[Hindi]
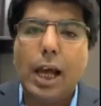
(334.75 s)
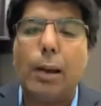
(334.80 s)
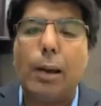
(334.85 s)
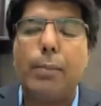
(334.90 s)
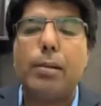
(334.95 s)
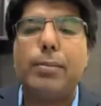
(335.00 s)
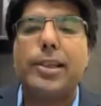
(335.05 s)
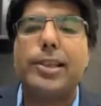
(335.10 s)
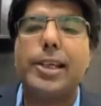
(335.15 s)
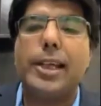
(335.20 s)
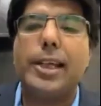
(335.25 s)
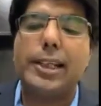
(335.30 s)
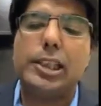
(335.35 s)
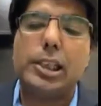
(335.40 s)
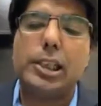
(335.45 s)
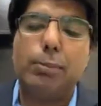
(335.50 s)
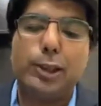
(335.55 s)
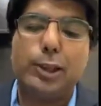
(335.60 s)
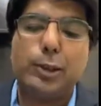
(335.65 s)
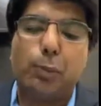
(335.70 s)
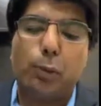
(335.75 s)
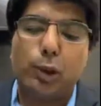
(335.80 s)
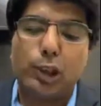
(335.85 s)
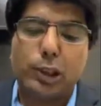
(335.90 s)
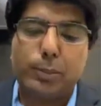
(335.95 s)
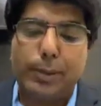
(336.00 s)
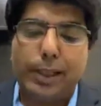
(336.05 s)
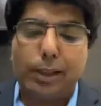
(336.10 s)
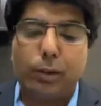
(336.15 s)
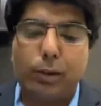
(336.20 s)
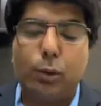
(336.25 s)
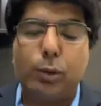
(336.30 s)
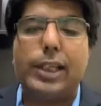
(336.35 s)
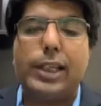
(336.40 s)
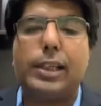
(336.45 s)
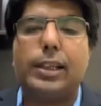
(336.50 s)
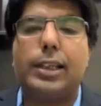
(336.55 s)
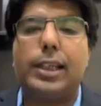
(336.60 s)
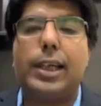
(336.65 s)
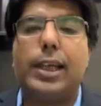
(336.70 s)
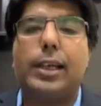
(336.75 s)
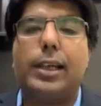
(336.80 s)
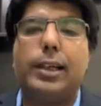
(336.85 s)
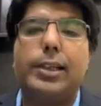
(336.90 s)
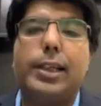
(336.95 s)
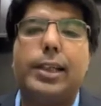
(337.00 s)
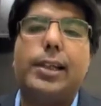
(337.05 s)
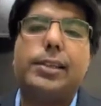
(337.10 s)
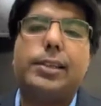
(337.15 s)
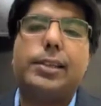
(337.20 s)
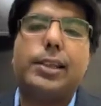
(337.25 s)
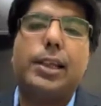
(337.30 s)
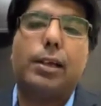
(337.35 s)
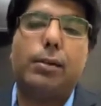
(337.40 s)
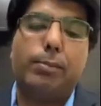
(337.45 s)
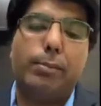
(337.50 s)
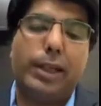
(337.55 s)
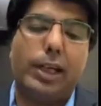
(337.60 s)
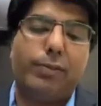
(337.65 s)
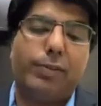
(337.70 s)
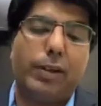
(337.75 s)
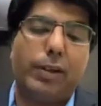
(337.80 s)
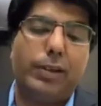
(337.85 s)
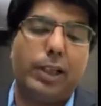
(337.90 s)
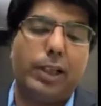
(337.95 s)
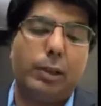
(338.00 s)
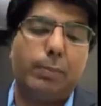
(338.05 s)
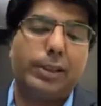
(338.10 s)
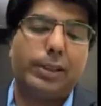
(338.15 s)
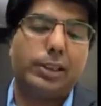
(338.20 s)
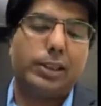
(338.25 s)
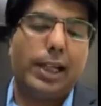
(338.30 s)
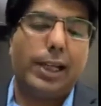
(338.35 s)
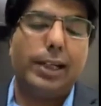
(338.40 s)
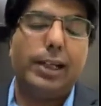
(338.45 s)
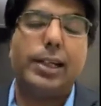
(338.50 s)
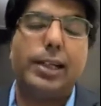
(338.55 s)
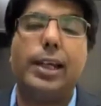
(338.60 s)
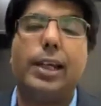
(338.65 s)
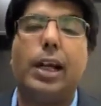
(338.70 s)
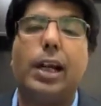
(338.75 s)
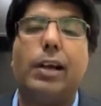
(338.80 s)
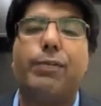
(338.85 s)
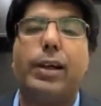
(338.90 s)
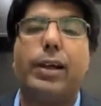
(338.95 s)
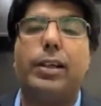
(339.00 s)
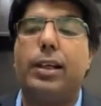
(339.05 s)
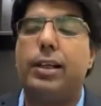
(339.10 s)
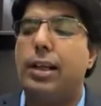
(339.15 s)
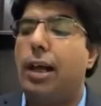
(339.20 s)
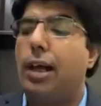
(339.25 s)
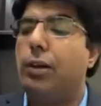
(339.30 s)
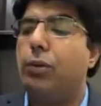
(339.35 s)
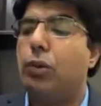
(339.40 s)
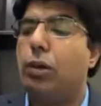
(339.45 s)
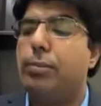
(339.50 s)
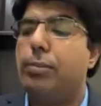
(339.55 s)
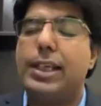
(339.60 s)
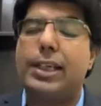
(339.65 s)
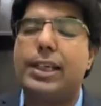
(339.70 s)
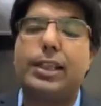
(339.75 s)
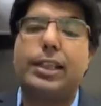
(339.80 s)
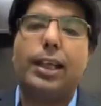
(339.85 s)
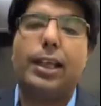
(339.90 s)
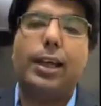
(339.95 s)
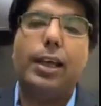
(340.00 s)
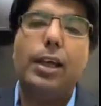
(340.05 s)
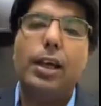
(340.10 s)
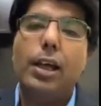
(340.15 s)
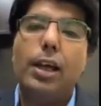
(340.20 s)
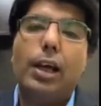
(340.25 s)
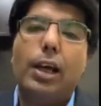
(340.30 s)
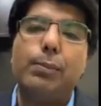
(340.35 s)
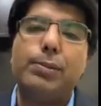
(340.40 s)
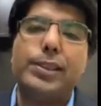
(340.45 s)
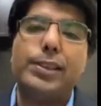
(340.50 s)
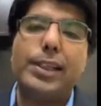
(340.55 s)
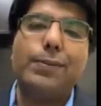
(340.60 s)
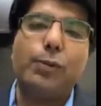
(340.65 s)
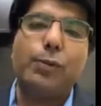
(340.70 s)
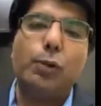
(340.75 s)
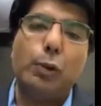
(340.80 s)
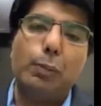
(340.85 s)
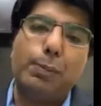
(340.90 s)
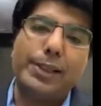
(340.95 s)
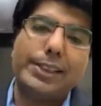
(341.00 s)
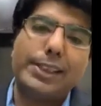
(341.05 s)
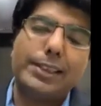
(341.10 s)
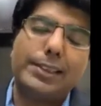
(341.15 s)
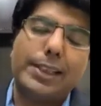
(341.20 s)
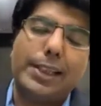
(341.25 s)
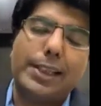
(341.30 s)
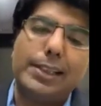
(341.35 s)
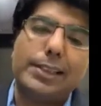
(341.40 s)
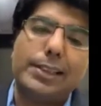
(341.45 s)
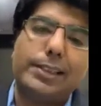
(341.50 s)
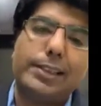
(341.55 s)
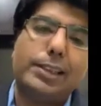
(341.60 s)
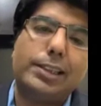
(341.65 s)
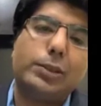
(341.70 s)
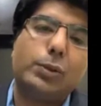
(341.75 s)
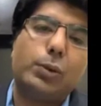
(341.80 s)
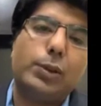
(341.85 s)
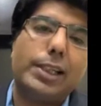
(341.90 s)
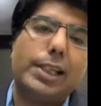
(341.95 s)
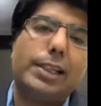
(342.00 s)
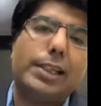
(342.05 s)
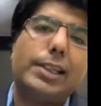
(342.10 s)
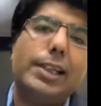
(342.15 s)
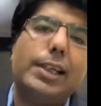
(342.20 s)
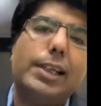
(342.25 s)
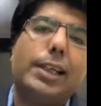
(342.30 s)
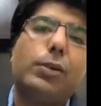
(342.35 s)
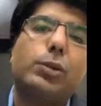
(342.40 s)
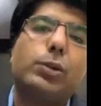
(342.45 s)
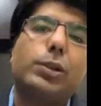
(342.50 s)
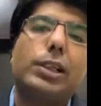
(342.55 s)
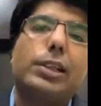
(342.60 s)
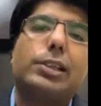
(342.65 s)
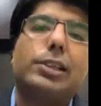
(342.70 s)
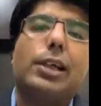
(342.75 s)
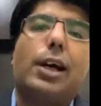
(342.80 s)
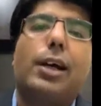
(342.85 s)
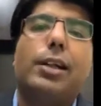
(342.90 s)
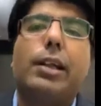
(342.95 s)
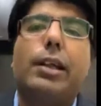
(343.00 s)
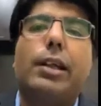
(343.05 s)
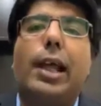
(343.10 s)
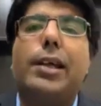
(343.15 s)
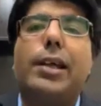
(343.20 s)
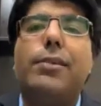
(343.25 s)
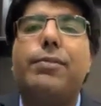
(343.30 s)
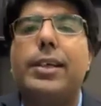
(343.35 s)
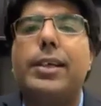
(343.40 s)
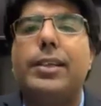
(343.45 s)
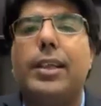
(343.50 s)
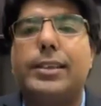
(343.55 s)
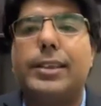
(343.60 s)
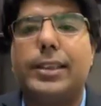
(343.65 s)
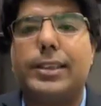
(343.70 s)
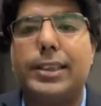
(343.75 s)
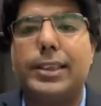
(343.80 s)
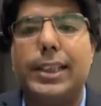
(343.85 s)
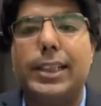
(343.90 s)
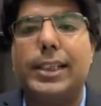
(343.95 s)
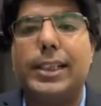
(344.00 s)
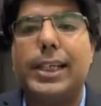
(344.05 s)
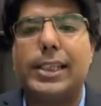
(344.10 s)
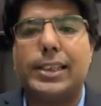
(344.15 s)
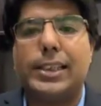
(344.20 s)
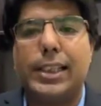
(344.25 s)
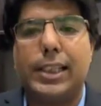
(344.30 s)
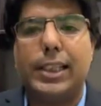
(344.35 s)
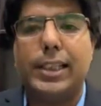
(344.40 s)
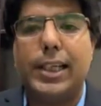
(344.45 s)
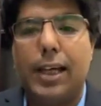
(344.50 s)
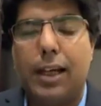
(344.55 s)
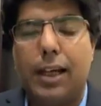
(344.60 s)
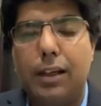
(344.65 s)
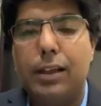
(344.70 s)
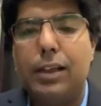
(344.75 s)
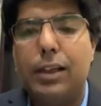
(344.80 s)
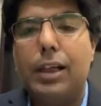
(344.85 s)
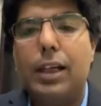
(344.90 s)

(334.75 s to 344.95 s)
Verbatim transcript: हम हमेशा किसी भी स्पोर्ट्समैन को देखते हैं अगर टेनिस के हम मेरे फेवरेट पर्सनैलिटी है राफेल नडाल को हम देखते हैं हम सिर्फ ऊपर से स्टेटिस्टिक्स को देखते हैं कि उस इंसान ने लाइफ के अंदर सक्सीड कैसे किया